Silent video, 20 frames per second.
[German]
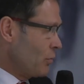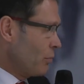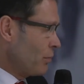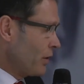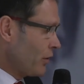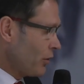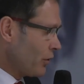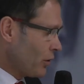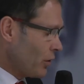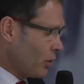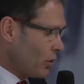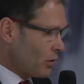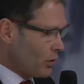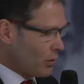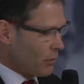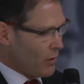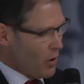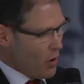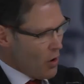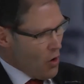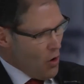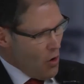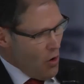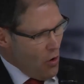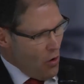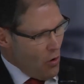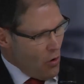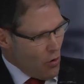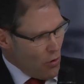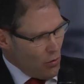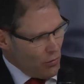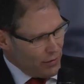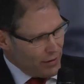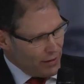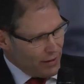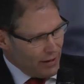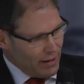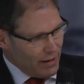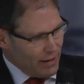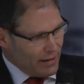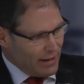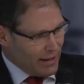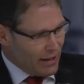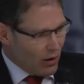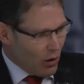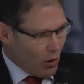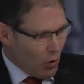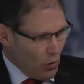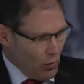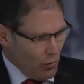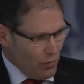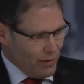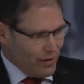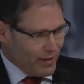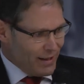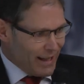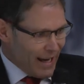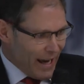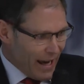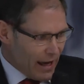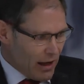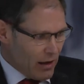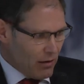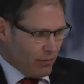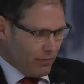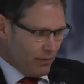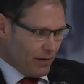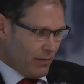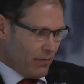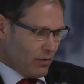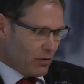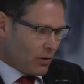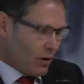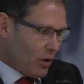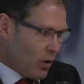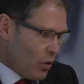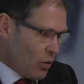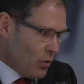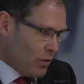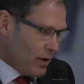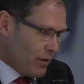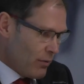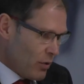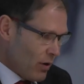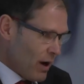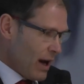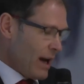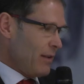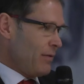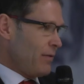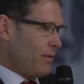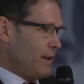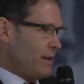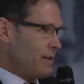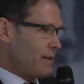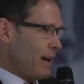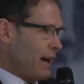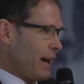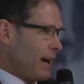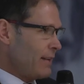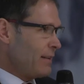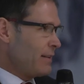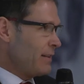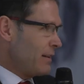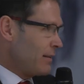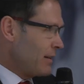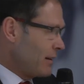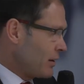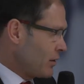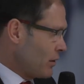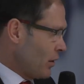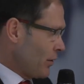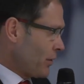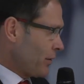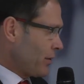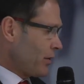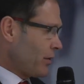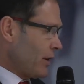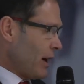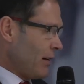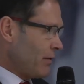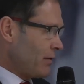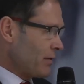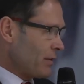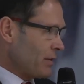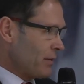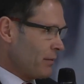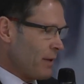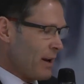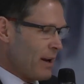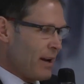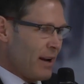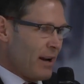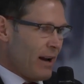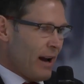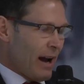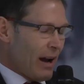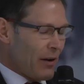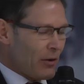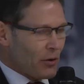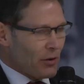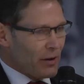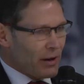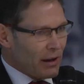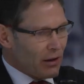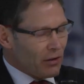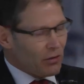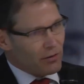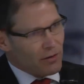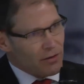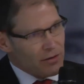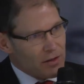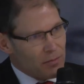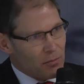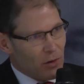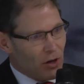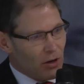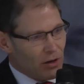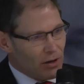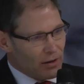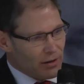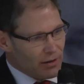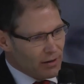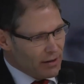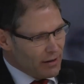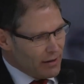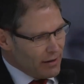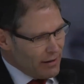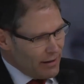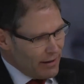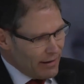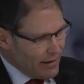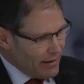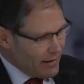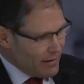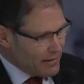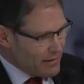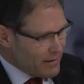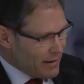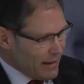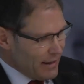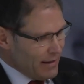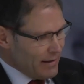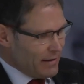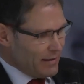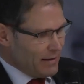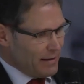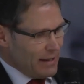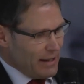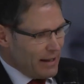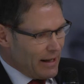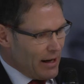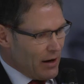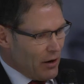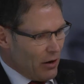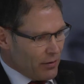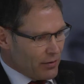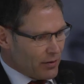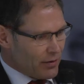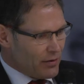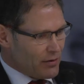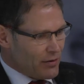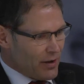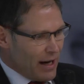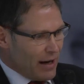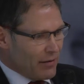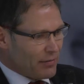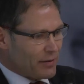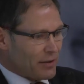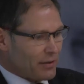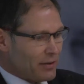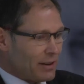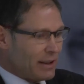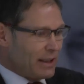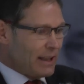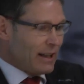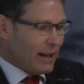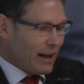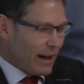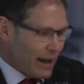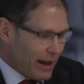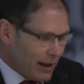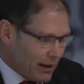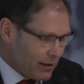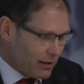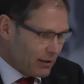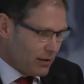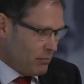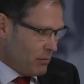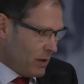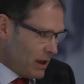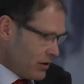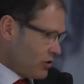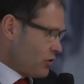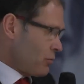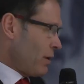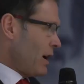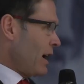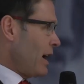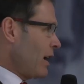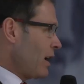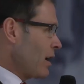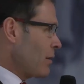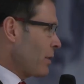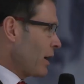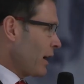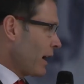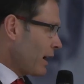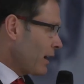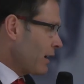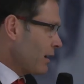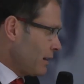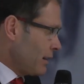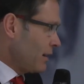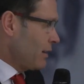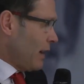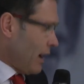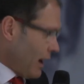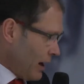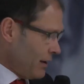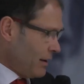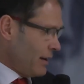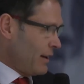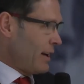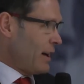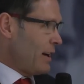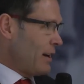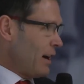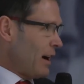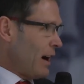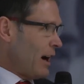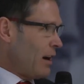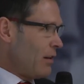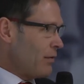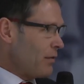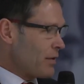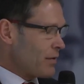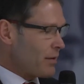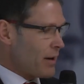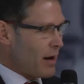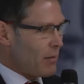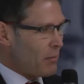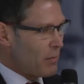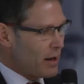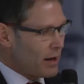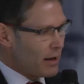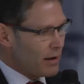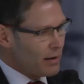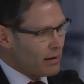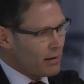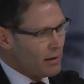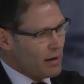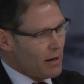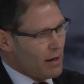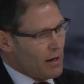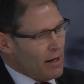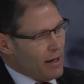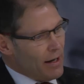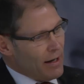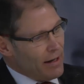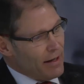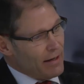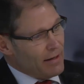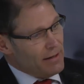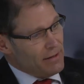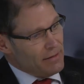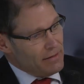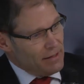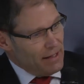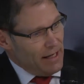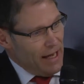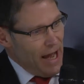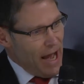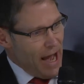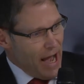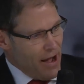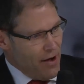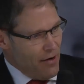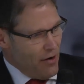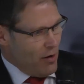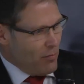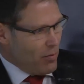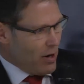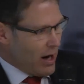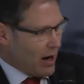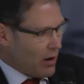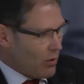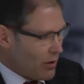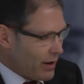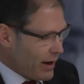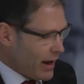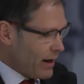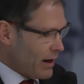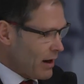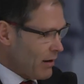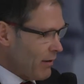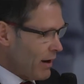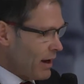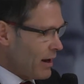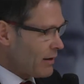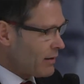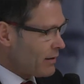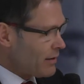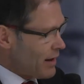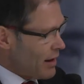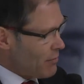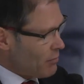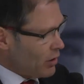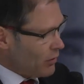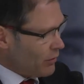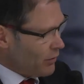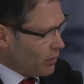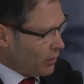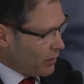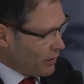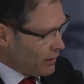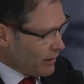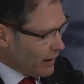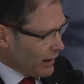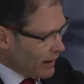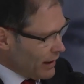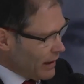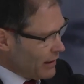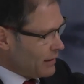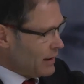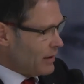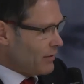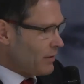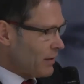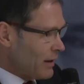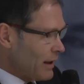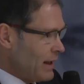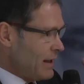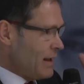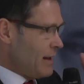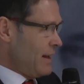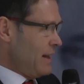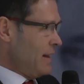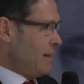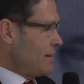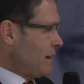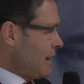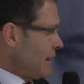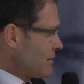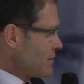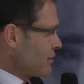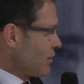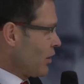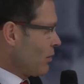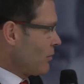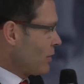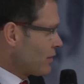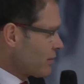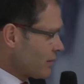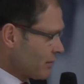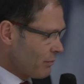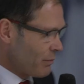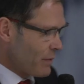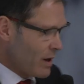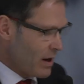bestehen. Und die Kunden, die Hälfte der Kunden, die Raiffeisen hat, die sind Genossenschafter. Also erstens mal äh, sind die Genossenschaft direkt mitspracheberechtigt an den Generalversammlungen. Äh, sie haben aber auch einen Gegenwert, nämlich für einen relativ kleinen Einsatz kommen sie